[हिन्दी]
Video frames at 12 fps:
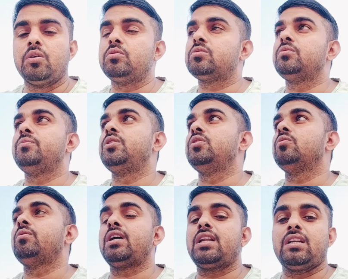उसकी
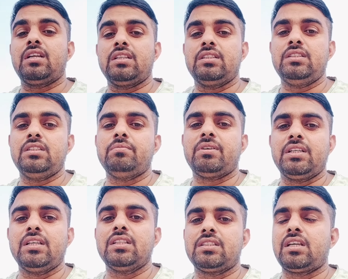वीडियो वायरल कर दी है भाई
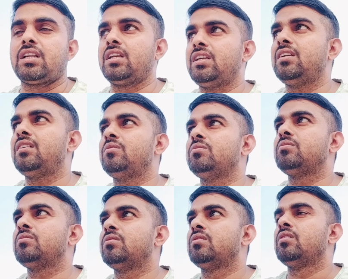गलत कर रहे हैं
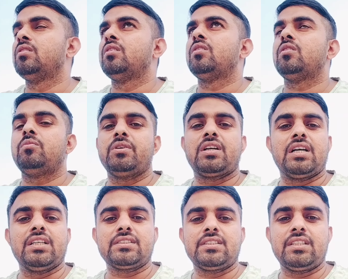लोग और मैं
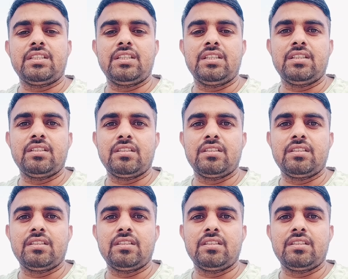खास करके